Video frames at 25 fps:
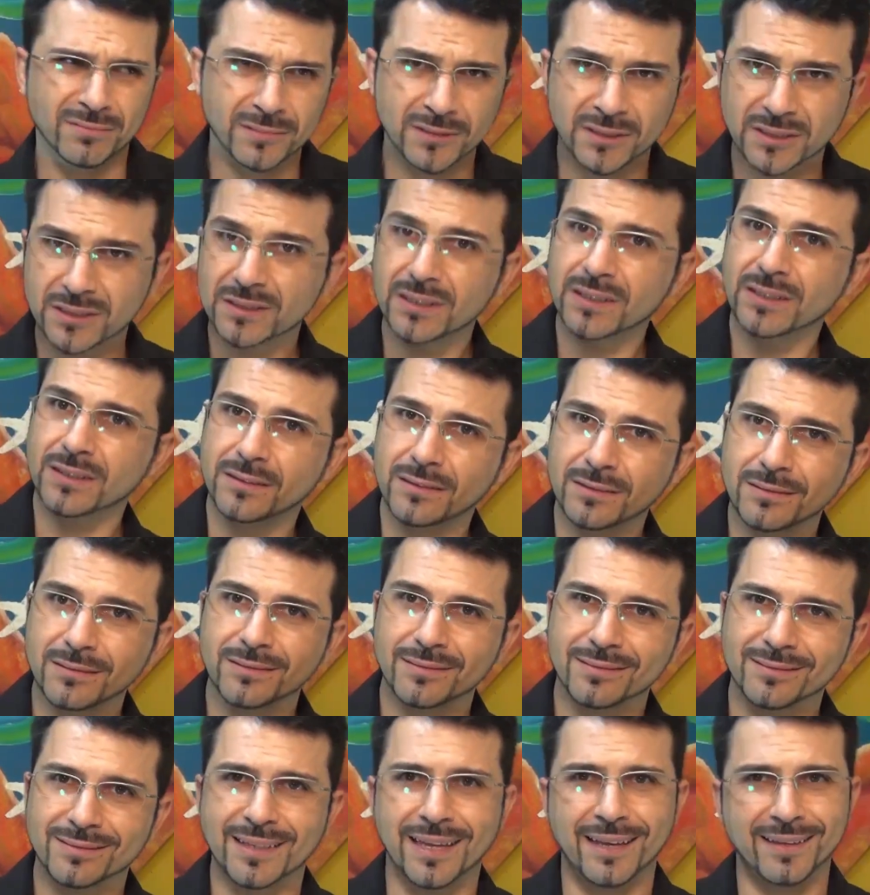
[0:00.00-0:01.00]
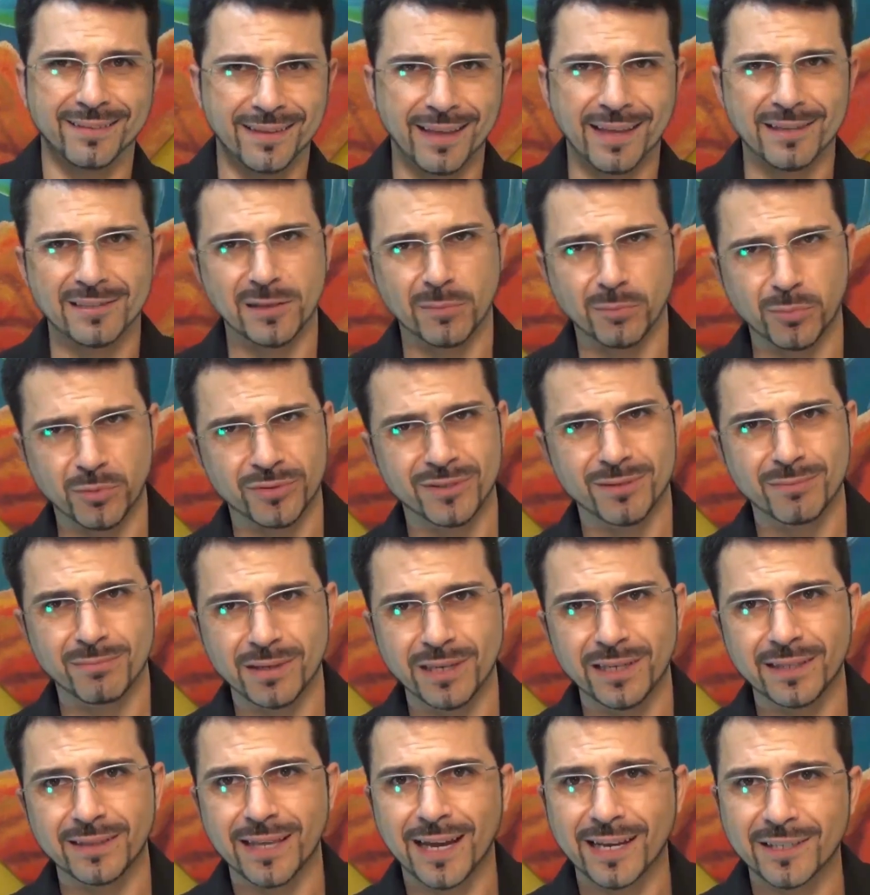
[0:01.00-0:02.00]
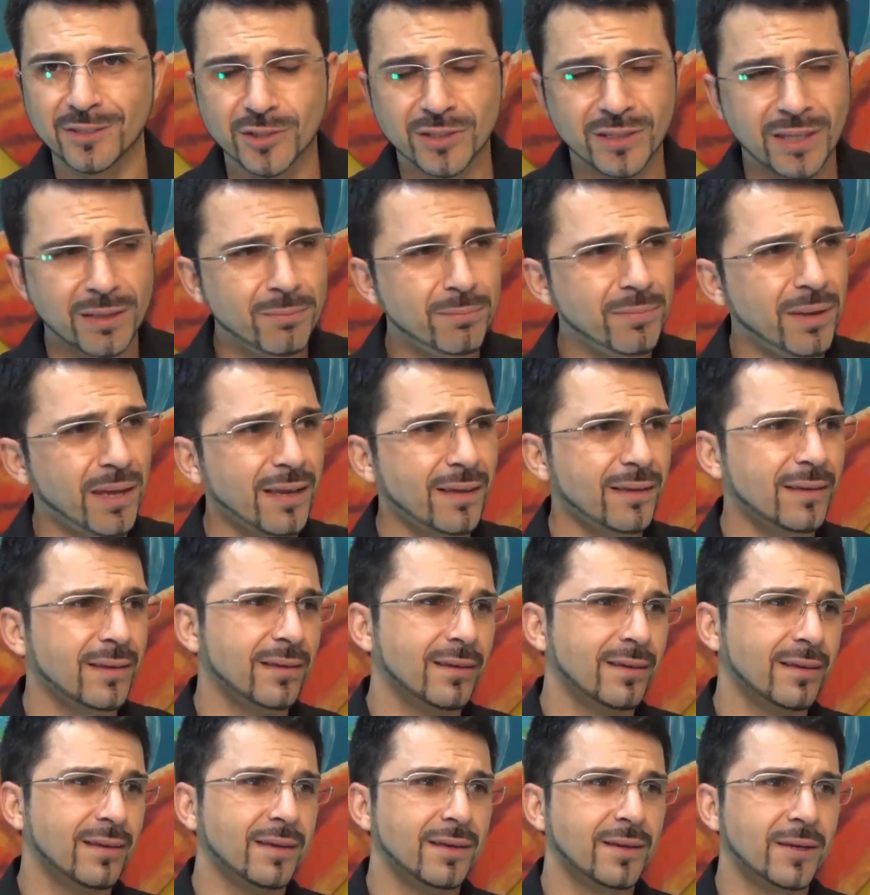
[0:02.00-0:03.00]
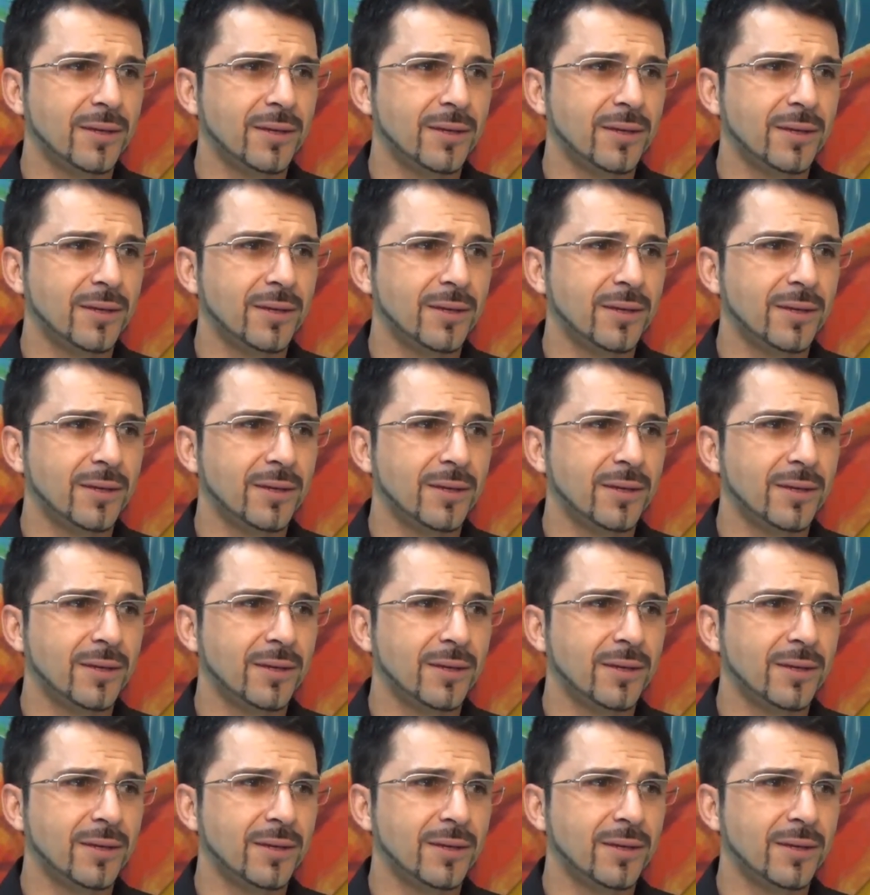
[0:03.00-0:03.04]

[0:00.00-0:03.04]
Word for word: Sim, tem essa possibilidade também.